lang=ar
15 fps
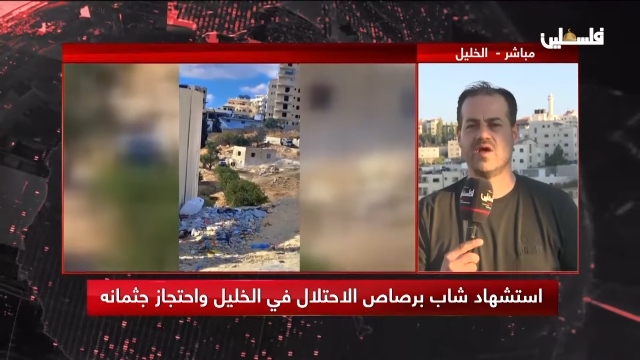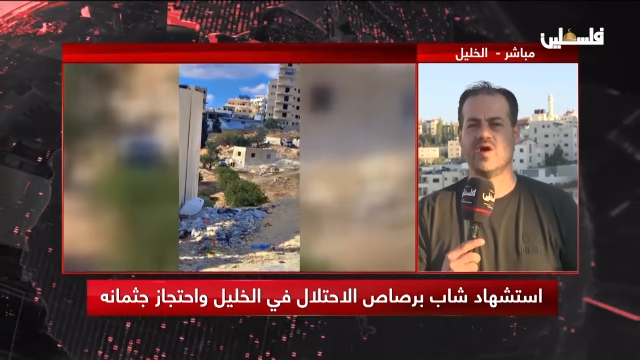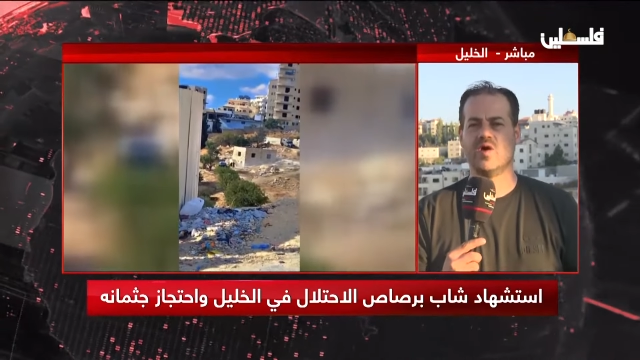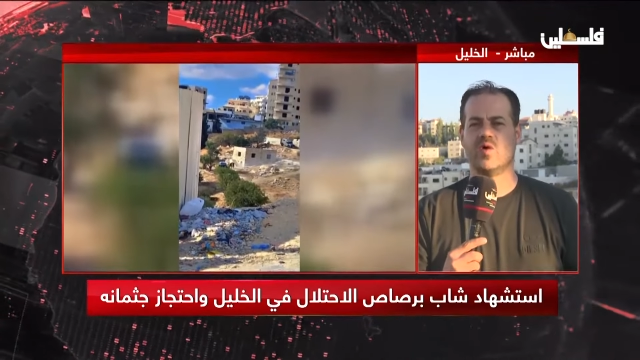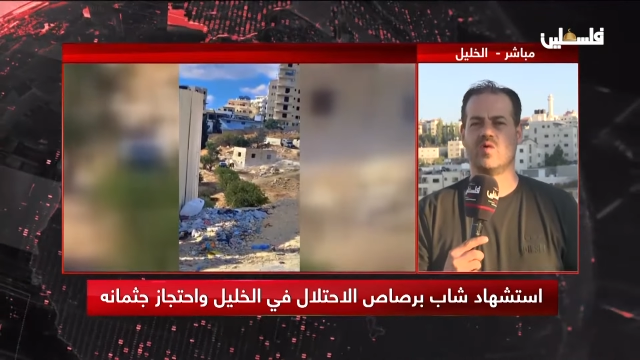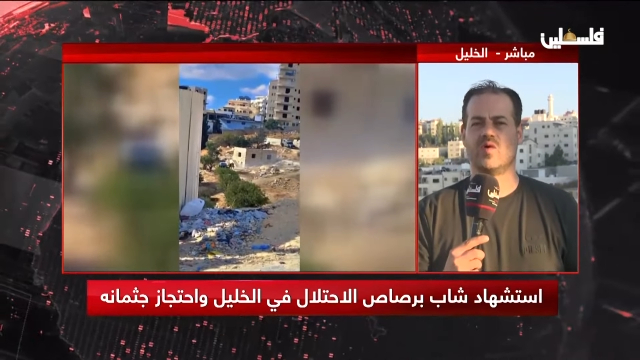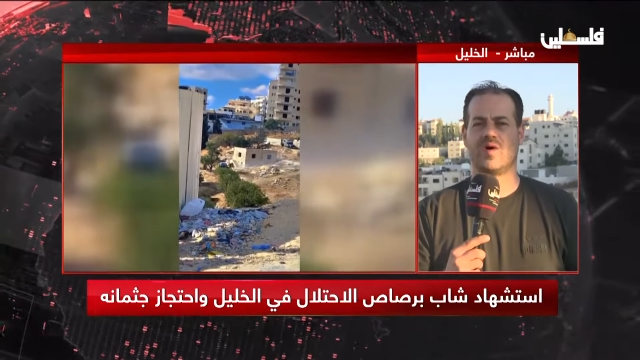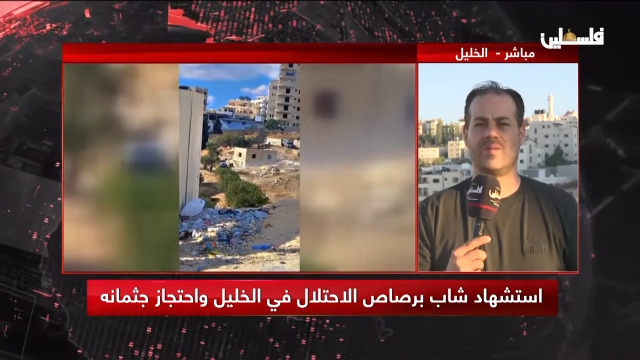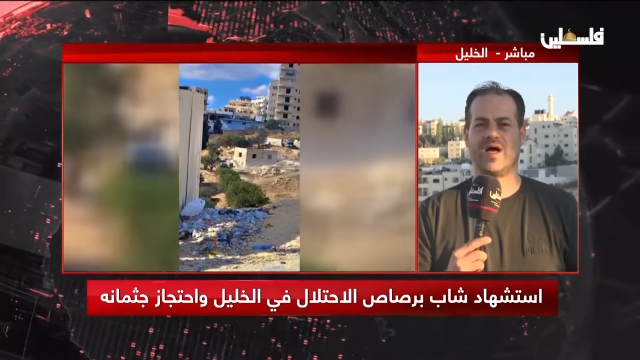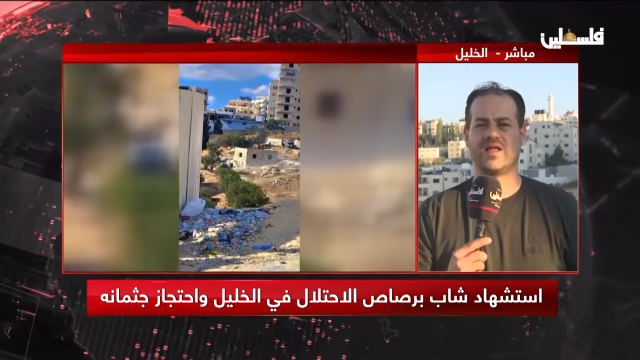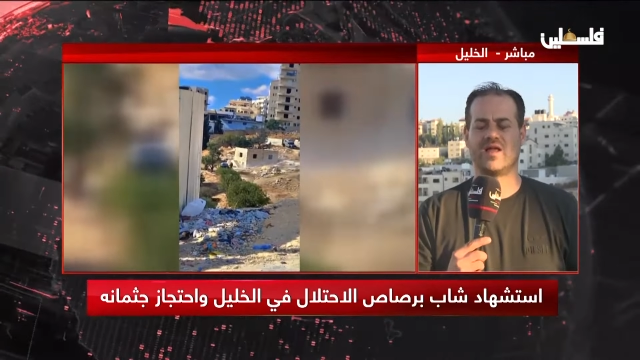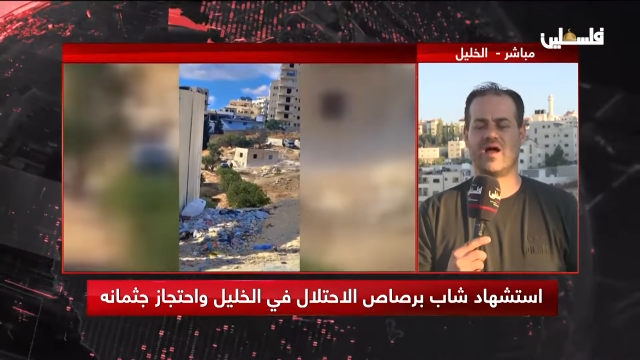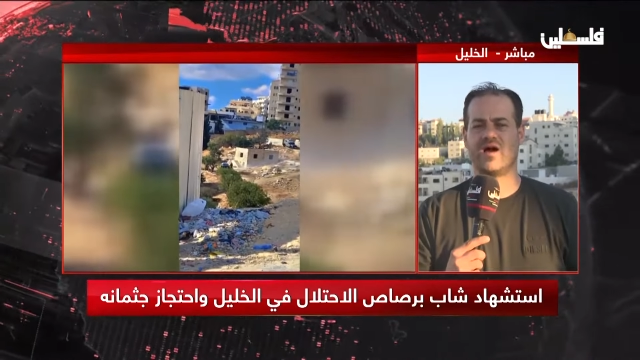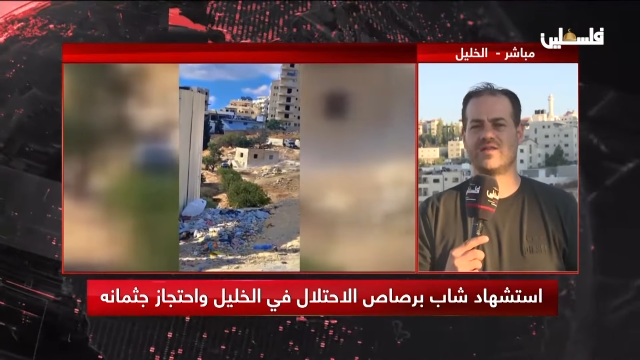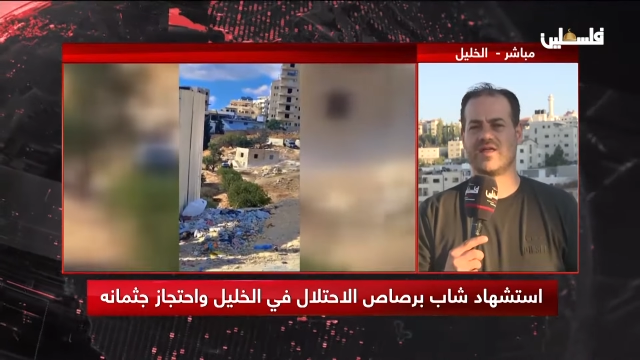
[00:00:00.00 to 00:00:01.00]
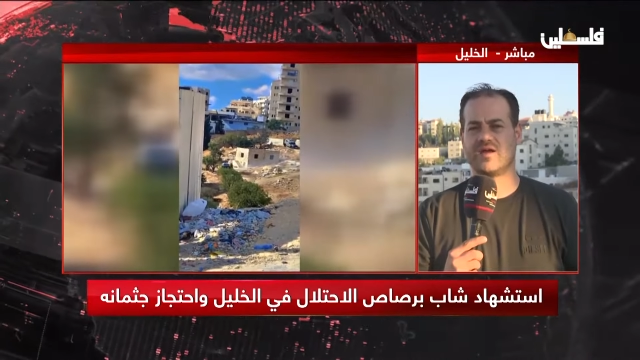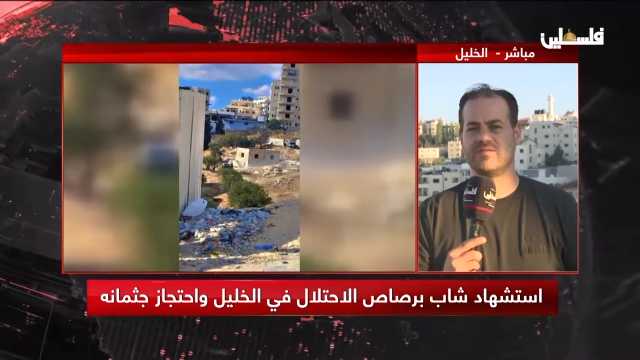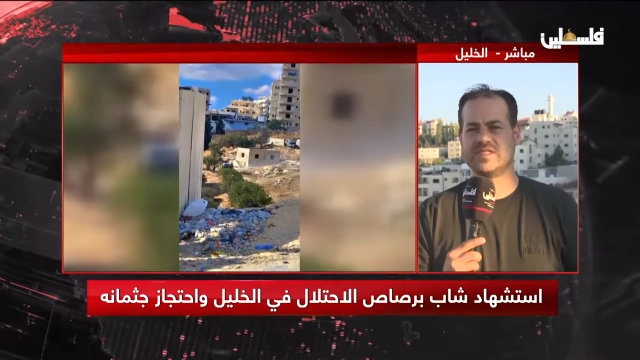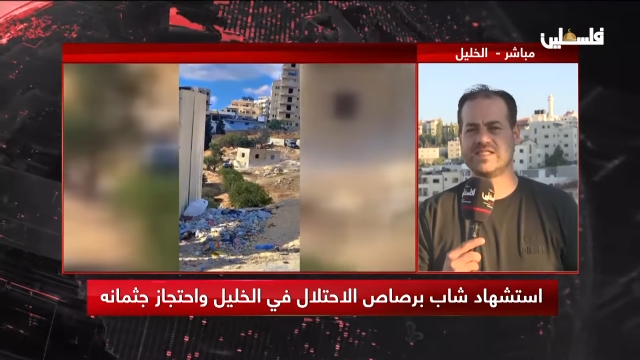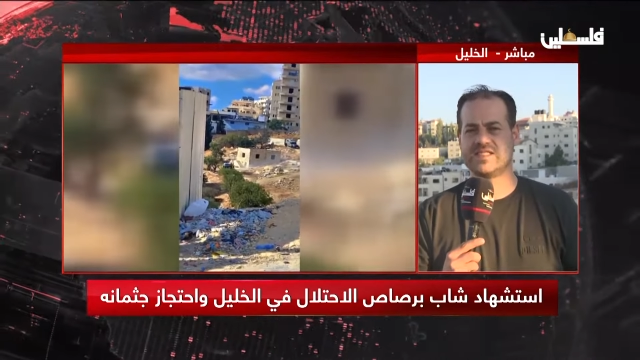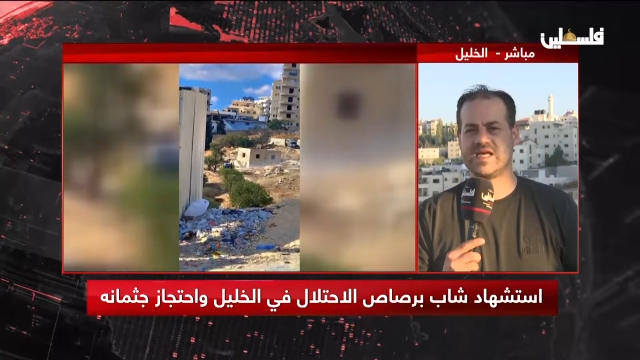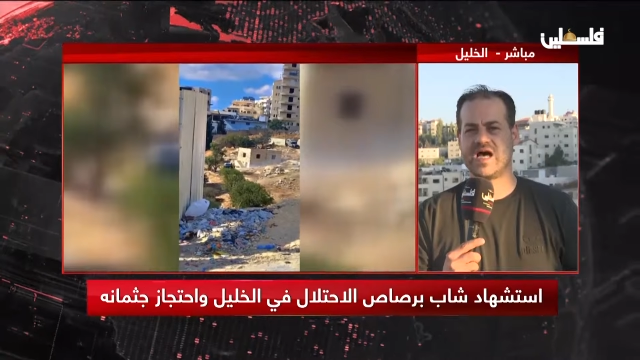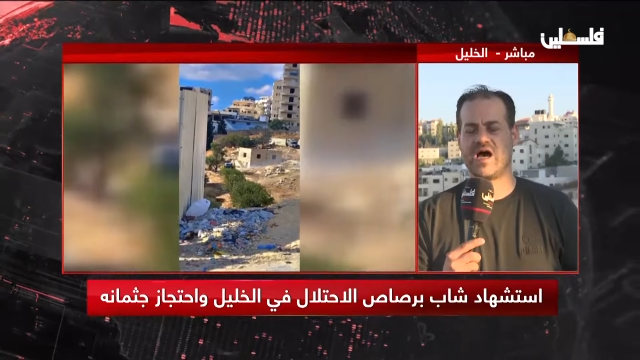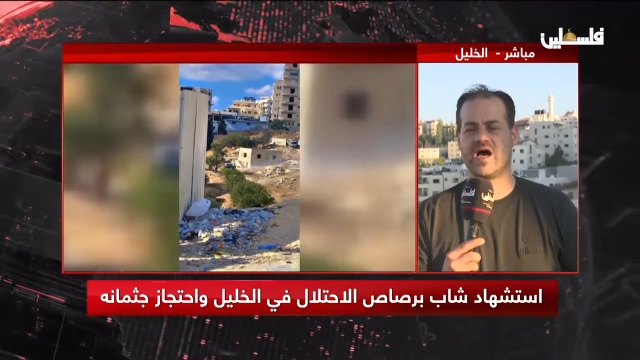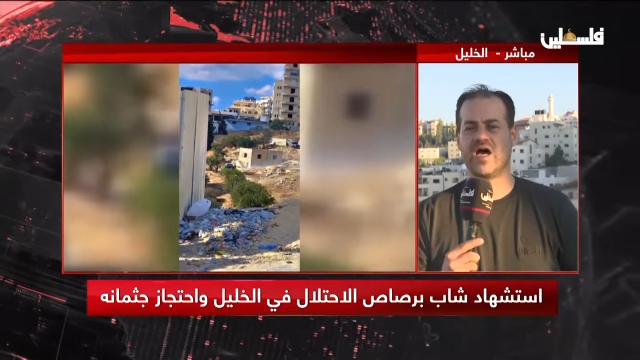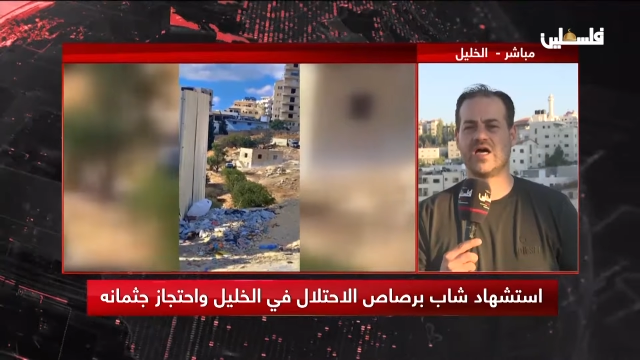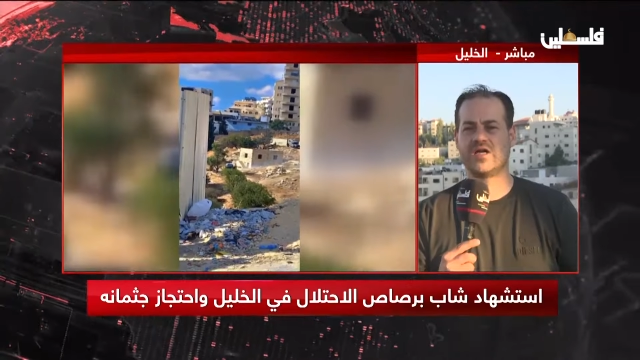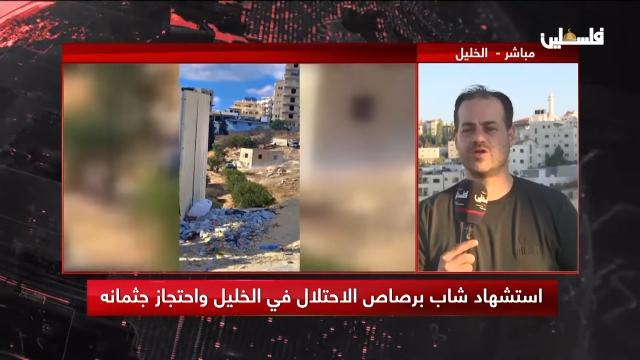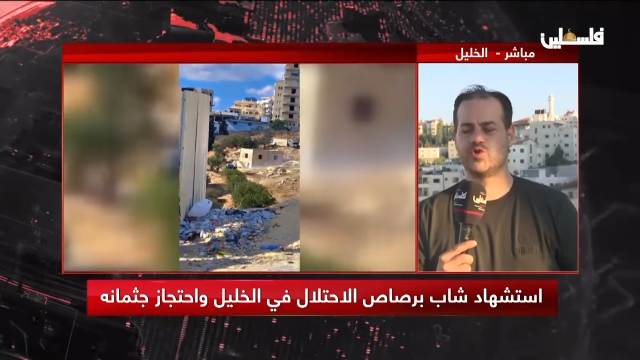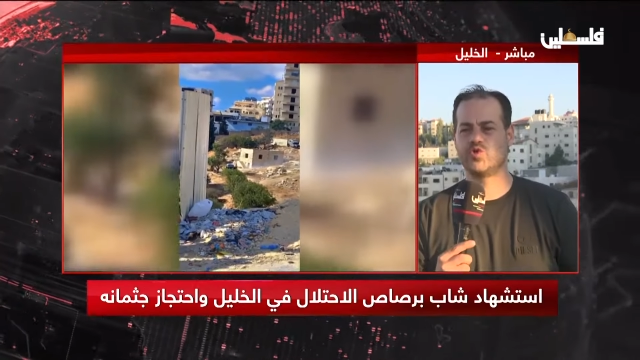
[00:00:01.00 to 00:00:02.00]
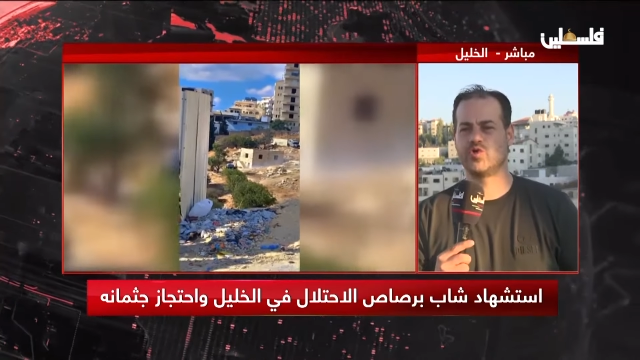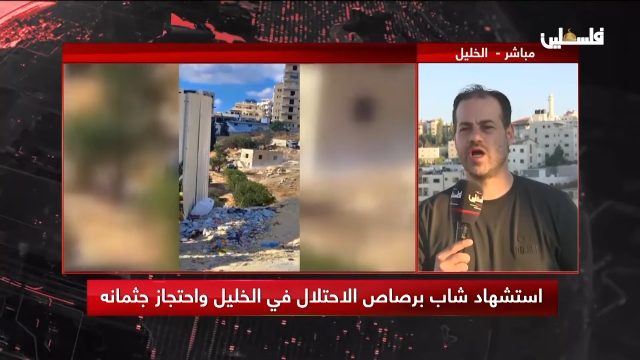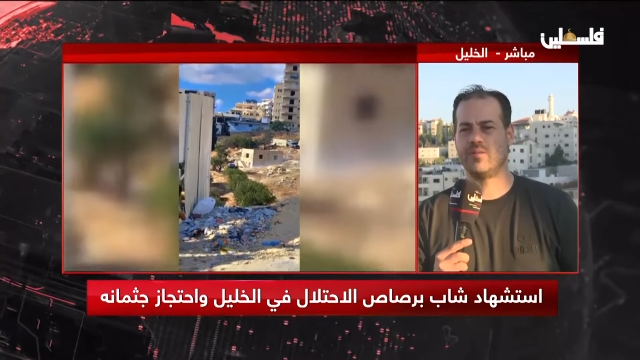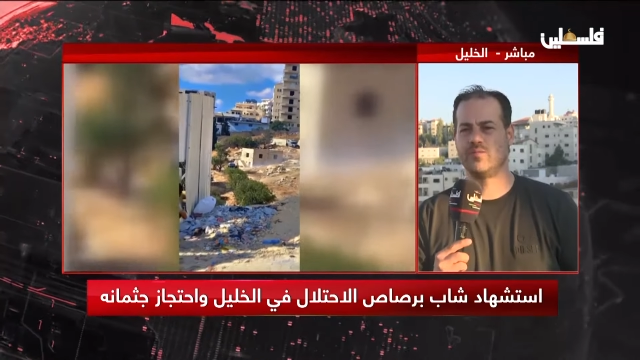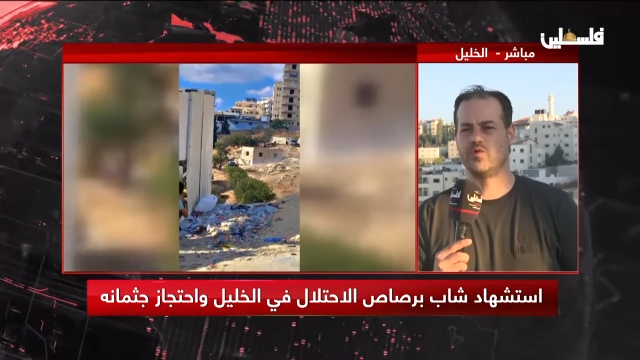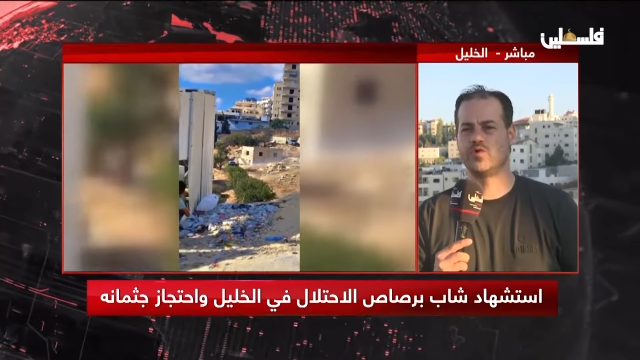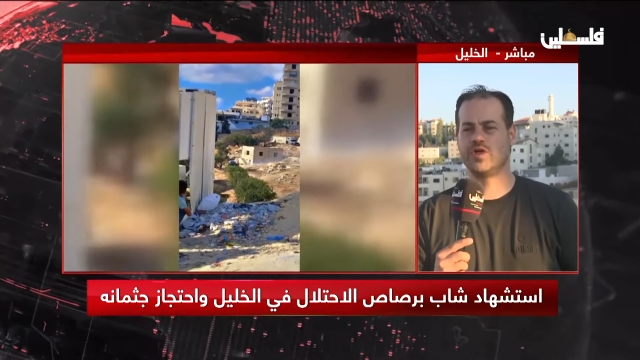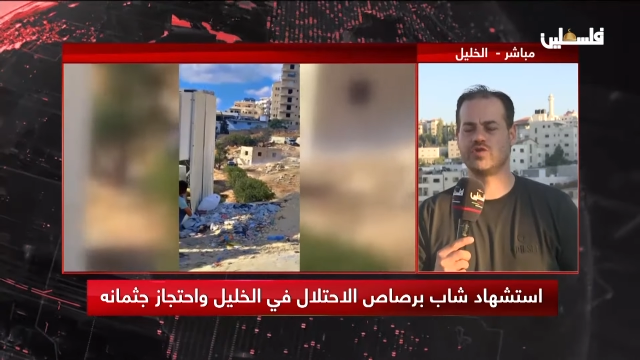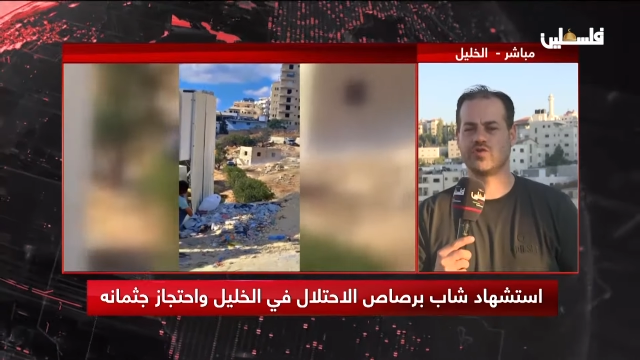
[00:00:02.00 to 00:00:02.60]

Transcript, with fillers: وبعد أكثر من ساعة خرجوا يحملون